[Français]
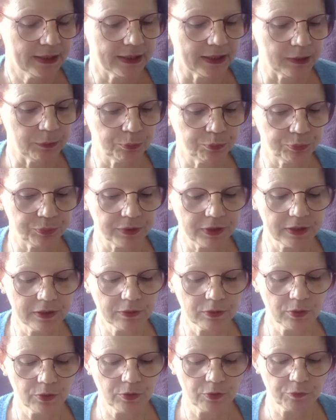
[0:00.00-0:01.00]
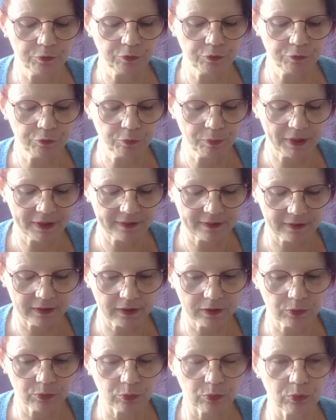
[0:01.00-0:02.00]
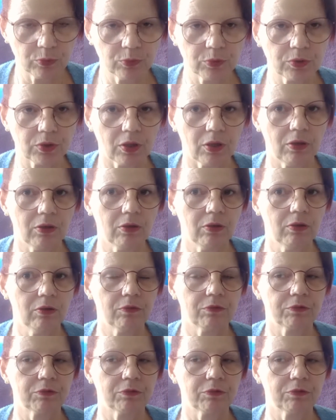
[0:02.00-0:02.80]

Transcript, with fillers: Et puis, euh, vous vous mettez donc en,